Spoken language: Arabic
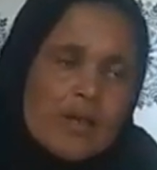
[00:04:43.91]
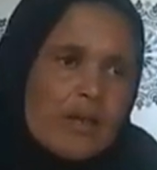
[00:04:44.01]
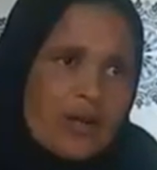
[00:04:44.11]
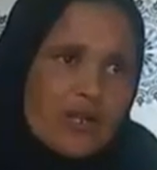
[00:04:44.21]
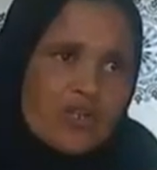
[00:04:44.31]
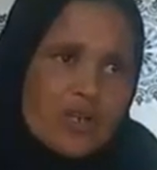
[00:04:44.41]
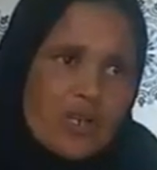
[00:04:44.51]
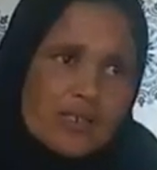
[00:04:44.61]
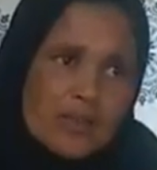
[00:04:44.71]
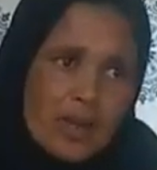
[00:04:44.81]
الراجل راه
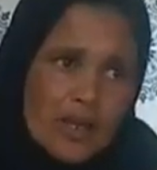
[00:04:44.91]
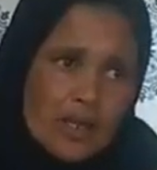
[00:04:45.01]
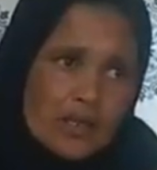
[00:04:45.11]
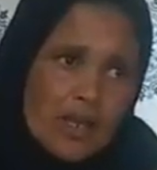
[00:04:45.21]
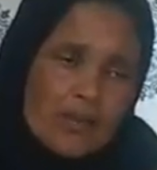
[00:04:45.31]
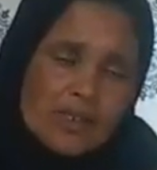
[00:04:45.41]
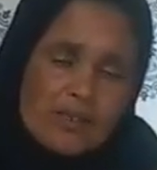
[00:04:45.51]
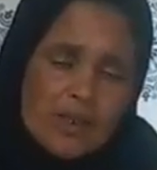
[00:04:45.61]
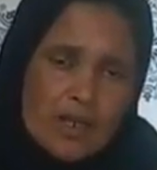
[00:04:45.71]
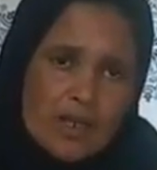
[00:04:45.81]
سيمانه خدام
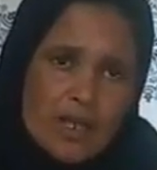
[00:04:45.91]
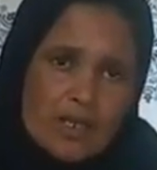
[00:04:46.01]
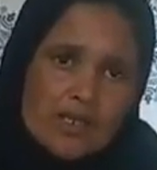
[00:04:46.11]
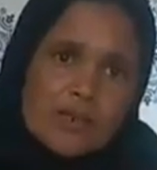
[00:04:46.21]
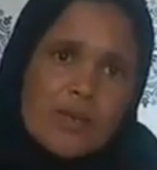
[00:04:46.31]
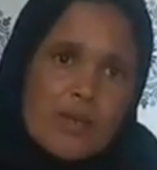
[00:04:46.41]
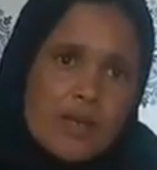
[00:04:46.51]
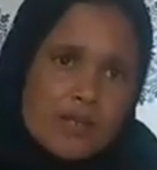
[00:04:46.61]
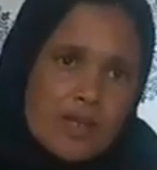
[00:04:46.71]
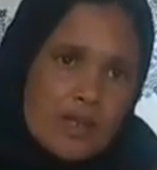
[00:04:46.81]
سيمانه جالس سيمانه
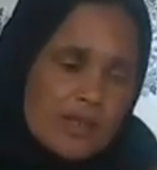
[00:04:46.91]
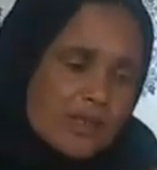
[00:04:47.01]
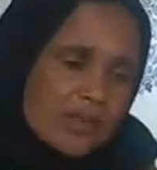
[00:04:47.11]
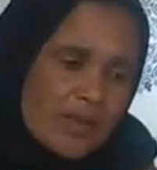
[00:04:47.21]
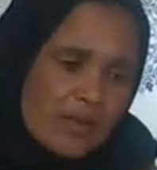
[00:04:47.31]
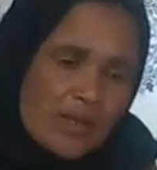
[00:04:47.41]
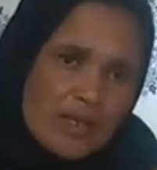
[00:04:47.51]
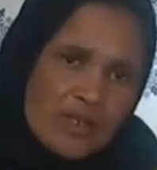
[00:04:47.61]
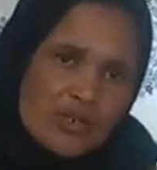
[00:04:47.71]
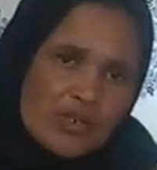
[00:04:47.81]
انا داير سيمانه ما
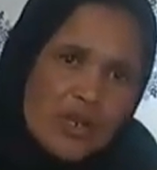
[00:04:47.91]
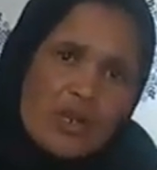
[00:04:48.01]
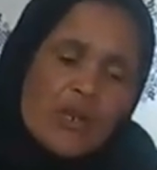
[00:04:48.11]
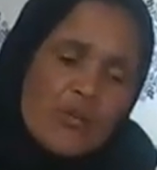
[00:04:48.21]
كاينش نعم.